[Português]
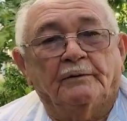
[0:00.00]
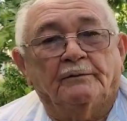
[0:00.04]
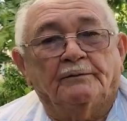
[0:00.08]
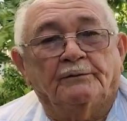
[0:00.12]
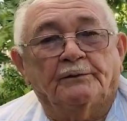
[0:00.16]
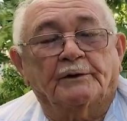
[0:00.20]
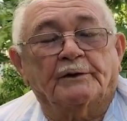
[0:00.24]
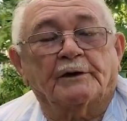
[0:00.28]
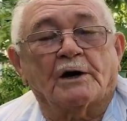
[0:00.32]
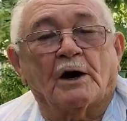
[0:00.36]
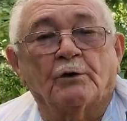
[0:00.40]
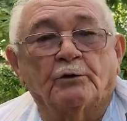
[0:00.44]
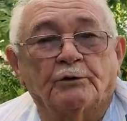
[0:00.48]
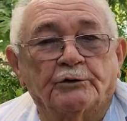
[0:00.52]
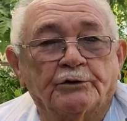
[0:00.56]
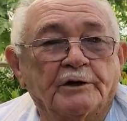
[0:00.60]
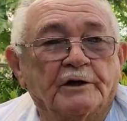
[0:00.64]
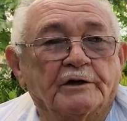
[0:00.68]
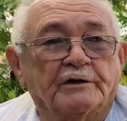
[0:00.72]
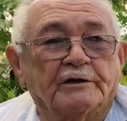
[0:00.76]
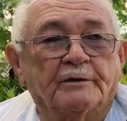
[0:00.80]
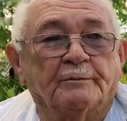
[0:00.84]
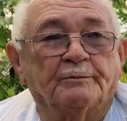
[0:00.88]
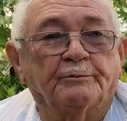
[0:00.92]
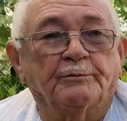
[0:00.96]
ficar um
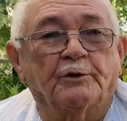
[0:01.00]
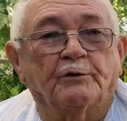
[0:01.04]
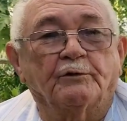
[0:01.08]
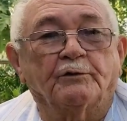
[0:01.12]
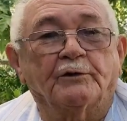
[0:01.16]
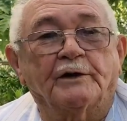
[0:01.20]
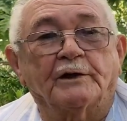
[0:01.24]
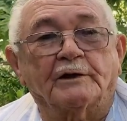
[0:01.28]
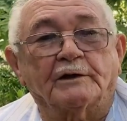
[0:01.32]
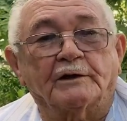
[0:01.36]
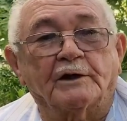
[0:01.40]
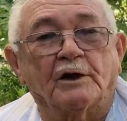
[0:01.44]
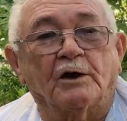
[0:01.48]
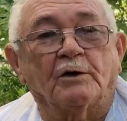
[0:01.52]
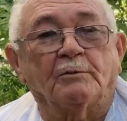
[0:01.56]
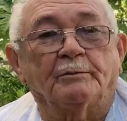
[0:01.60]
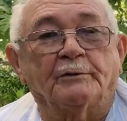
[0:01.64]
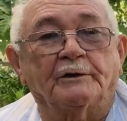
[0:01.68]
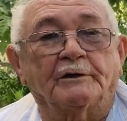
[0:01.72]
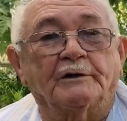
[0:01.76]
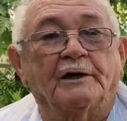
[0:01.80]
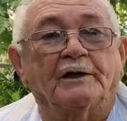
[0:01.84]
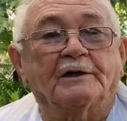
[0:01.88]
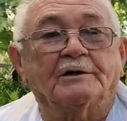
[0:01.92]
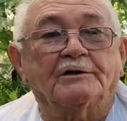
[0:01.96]
dia sem beber vegetal,
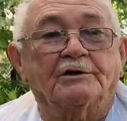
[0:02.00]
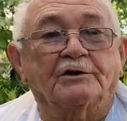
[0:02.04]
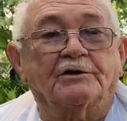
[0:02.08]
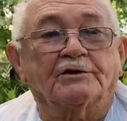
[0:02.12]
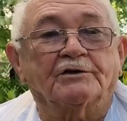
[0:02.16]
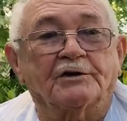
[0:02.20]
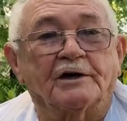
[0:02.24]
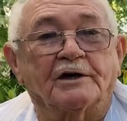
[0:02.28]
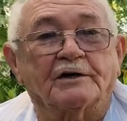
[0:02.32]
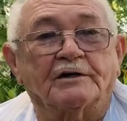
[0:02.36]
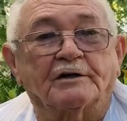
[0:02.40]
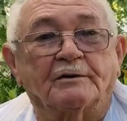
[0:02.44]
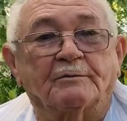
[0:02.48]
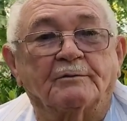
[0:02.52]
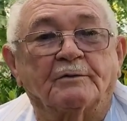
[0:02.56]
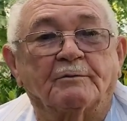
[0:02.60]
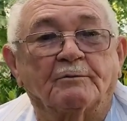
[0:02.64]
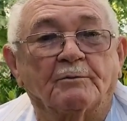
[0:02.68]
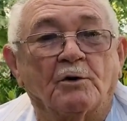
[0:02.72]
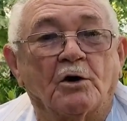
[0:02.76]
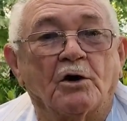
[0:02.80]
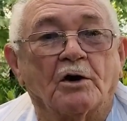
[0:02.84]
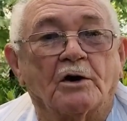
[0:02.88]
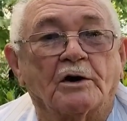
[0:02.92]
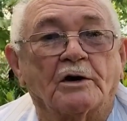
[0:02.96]
menos a gente descansa e
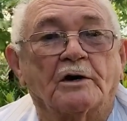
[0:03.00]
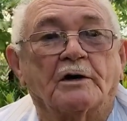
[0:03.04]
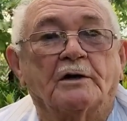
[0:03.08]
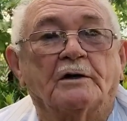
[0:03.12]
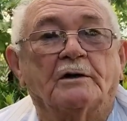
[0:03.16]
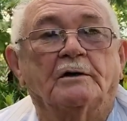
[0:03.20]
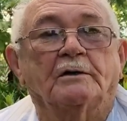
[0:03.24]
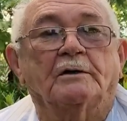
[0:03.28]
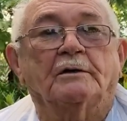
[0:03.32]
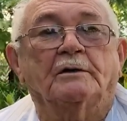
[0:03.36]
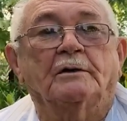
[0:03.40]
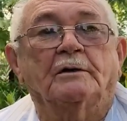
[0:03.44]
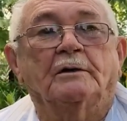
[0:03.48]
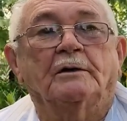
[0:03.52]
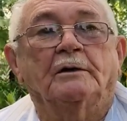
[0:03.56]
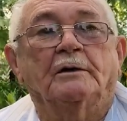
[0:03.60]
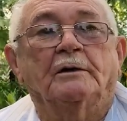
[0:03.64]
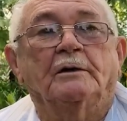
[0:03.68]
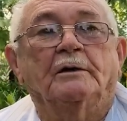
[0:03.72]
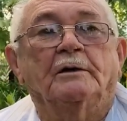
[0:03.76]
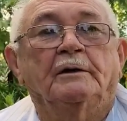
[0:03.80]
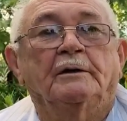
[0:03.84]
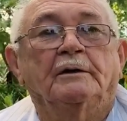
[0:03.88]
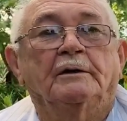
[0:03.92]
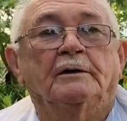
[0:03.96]
mora,
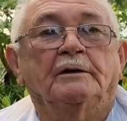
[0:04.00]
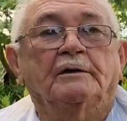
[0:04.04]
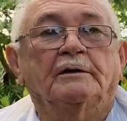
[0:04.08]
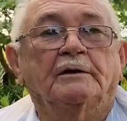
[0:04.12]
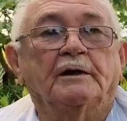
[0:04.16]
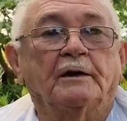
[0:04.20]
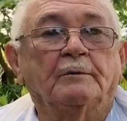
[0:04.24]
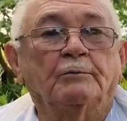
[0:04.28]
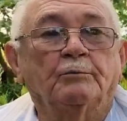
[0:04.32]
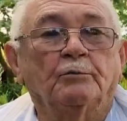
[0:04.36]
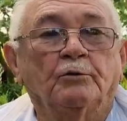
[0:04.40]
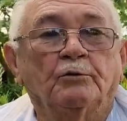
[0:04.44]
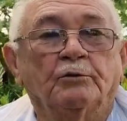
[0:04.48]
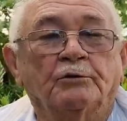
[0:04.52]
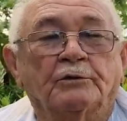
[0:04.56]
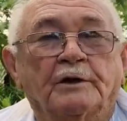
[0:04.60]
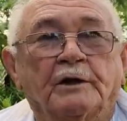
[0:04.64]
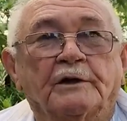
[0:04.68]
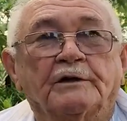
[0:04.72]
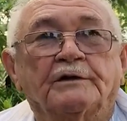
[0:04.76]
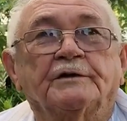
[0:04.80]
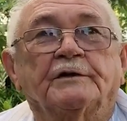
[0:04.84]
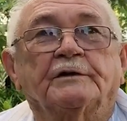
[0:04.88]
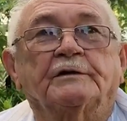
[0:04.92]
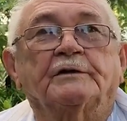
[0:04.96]
que tem
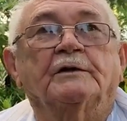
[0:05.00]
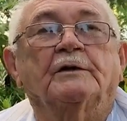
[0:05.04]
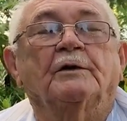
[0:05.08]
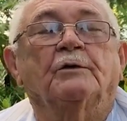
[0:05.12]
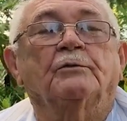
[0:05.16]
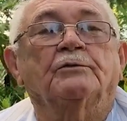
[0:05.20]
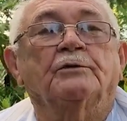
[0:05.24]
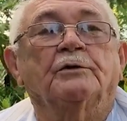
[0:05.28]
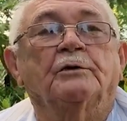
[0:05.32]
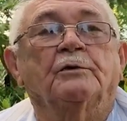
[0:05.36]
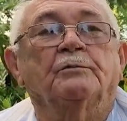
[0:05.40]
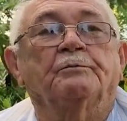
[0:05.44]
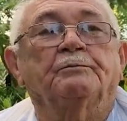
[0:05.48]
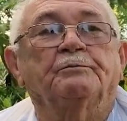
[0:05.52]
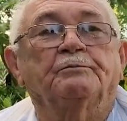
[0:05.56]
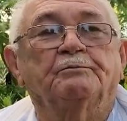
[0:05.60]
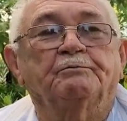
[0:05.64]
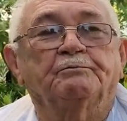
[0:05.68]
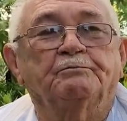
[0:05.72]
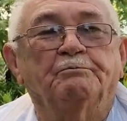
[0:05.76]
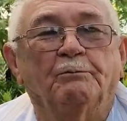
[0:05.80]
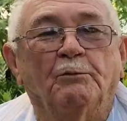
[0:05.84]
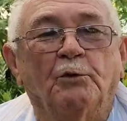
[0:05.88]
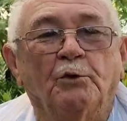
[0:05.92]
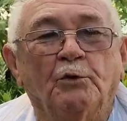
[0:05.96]
muita gente na União
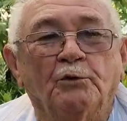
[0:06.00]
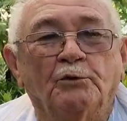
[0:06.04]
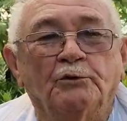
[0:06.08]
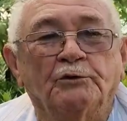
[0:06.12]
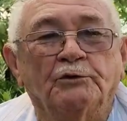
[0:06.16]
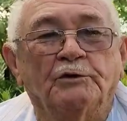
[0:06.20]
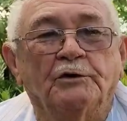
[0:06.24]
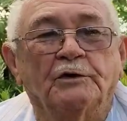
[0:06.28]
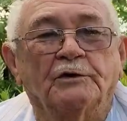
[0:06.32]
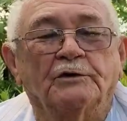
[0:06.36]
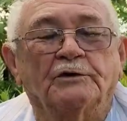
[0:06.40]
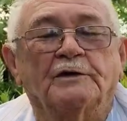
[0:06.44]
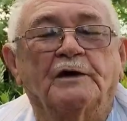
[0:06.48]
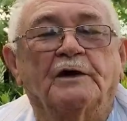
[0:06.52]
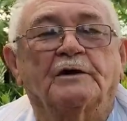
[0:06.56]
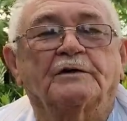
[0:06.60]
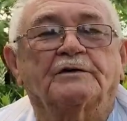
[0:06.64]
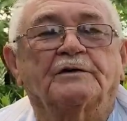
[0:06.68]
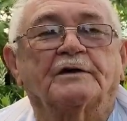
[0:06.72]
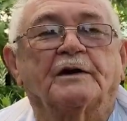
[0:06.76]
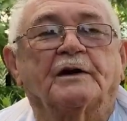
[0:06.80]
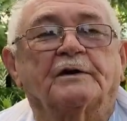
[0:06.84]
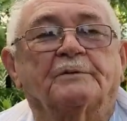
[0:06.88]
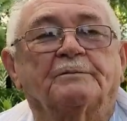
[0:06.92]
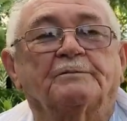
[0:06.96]
bom de
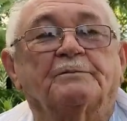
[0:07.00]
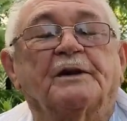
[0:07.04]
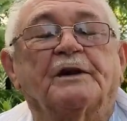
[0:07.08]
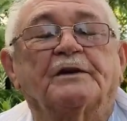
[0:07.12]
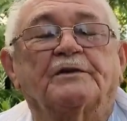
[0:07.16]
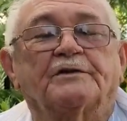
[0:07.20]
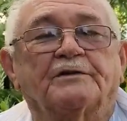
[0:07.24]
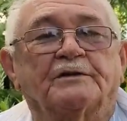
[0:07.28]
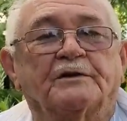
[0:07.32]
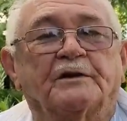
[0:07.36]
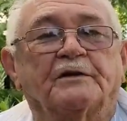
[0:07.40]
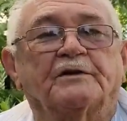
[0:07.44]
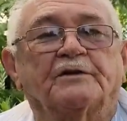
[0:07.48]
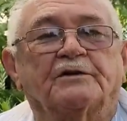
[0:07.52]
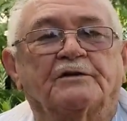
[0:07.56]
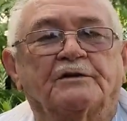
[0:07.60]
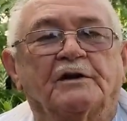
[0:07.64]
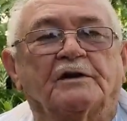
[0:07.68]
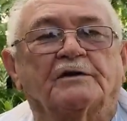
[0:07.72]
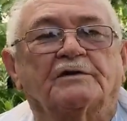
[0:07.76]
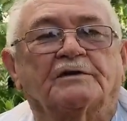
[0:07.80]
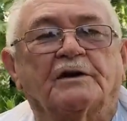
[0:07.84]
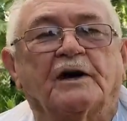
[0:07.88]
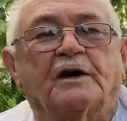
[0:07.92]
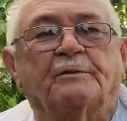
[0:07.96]
descansar, precisando
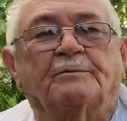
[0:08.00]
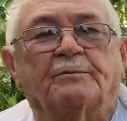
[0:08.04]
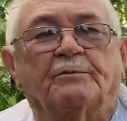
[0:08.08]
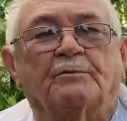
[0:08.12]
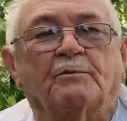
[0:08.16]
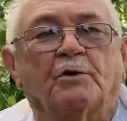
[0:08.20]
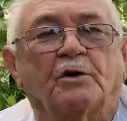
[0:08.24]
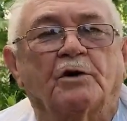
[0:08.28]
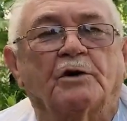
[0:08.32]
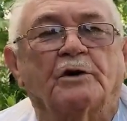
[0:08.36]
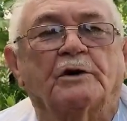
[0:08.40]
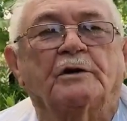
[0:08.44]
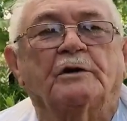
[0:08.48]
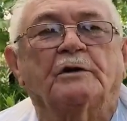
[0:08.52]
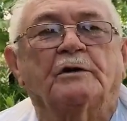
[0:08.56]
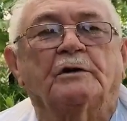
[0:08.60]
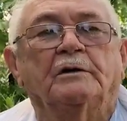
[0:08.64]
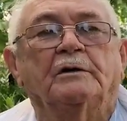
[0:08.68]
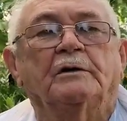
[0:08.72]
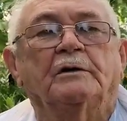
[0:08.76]
descansar a memória.